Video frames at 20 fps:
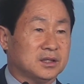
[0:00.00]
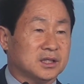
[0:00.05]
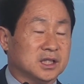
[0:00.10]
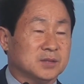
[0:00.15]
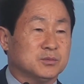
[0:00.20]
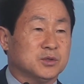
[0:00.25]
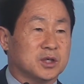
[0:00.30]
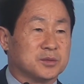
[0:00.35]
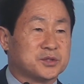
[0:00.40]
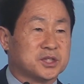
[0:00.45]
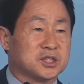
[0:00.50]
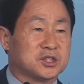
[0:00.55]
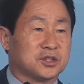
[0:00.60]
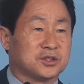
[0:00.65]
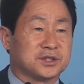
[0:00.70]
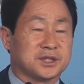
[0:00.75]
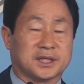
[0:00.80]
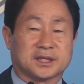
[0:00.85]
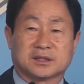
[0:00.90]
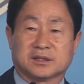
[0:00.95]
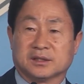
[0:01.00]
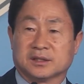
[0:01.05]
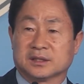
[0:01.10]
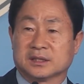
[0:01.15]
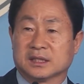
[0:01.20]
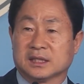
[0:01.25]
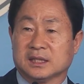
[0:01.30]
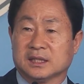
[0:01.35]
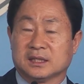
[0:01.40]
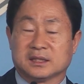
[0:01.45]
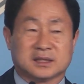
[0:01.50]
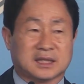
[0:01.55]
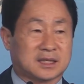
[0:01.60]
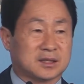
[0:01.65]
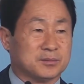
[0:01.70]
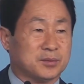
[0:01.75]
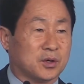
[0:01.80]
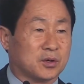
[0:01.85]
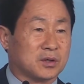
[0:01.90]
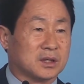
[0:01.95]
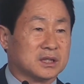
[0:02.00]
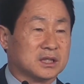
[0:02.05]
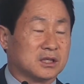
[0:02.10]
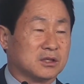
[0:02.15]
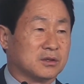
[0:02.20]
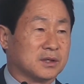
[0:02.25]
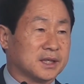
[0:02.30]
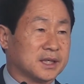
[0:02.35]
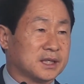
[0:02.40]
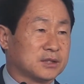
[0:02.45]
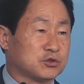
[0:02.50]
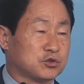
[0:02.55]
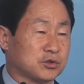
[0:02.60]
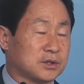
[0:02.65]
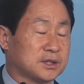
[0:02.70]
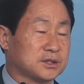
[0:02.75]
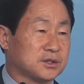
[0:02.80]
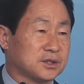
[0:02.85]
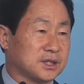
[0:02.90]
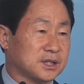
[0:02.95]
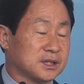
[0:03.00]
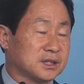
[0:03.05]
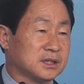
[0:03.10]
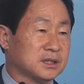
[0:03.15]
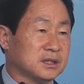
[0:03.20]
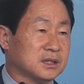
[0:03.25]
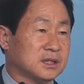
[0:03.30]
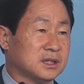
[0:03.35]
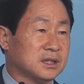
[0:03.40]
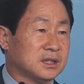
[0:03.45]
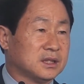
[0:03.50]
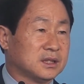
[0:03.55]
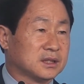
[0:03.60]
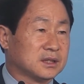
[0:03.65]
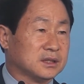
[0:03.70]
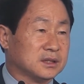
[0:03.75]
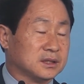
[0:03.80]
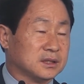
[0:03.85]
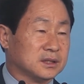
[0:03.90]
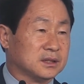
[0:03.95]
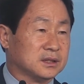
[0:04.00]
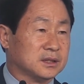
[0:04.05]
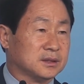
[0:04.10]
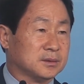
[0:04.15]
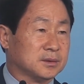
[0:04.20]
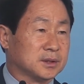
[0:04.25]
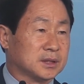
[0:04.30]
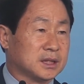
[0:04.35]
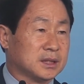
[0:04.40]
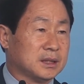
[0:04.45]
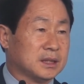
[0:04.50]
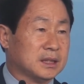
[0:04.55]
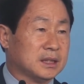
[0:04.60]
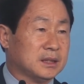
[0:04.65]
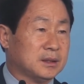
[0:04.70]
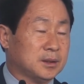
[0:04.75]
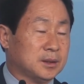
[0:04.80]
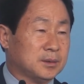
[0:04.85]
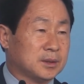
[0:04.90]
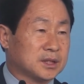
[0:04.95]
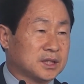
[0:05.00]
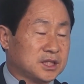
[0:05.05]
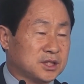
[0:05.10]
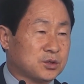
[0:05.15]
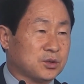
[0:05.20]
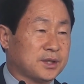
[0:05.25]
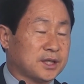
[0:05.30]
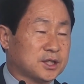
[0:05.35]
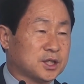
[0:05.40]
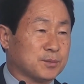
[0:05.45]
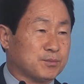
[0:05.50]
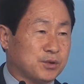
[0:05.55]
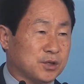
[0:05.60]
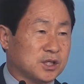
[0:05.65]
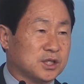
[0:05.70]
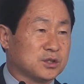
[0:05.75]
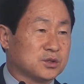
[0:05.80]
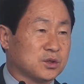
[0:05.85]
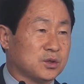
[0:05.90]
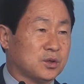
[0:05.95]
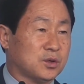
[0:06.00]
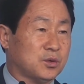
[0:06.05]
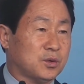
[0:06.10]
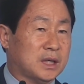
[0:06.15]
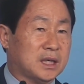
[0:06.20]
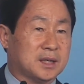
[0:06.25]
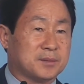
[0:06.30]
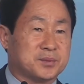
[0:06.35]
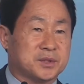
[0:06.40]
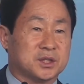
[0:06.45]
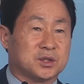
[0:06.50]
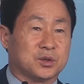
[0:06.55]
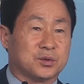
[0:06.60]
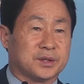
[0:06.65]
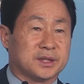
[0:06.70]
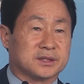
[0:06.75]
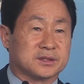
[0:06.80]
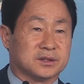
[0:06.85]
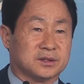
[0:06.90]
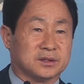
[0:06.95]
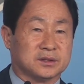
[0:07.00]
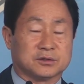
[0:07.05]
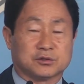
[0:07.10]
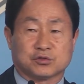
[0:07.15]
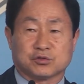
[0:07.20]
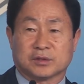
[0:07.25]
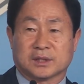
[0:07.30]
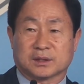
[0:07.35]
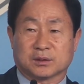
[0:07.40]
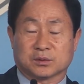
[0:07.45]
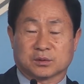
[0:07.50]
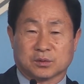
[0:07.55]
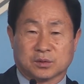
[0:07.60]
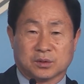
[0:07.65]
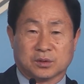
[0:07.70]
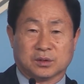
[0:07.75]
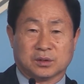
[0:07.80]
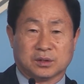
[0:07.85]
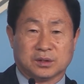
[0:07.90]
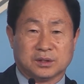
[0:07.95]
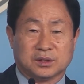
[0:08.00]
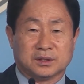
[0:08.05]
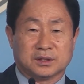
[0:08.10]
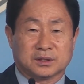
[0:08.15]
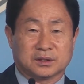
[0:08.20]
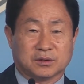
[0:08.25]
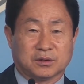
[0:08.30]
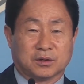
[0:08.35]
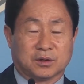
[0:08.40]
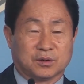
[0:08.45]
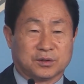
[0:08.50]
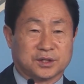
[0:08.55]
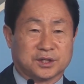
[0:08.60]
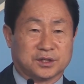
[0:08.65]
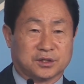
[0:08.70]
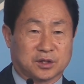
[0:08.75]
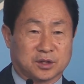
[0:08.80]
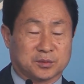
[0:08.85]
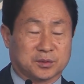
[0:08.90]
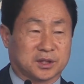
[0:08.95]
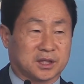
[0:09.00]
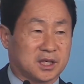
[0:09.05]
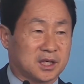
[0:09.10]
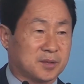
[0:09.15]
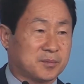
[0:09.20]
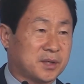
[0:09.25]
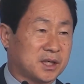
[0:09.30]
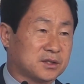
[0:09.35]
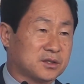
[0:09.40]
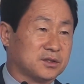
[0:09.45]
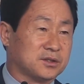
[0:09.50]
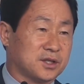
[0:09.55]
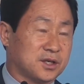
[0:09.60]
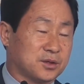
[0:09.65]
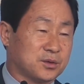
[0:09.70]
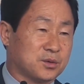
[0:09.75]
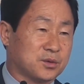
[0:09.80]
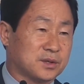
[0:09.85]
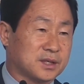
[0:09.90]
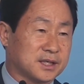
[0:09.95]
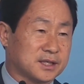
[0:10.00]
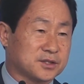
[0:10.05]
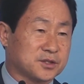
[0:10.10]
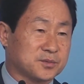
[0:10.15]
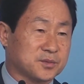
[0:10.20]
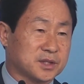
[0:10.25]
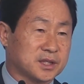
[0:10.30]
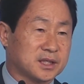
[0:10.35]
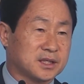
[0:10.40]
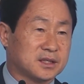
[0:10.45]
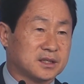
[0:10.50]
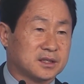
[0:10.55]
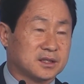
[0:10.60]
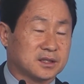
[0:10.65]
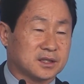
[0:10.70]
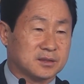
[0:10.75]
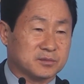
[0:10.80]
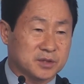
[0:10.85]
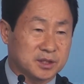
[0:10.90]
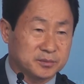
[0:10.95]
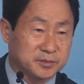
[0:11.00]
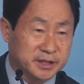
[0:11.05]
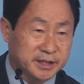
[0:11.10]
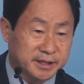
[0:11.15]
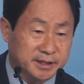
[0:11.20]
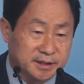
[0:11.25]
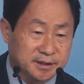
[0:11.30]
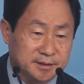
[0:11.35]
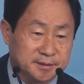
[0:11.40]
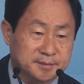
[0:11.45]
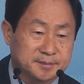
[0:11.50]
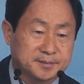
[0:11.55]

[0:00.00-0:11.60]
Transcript: 의무 없이 처리했던 다른 법관들과의 추가적인 그 기소 내지 불기소와 비교해서 추가로 또, 또 언론인 여러분께 밝혀드리도록 하겠습니다. 감사합니다.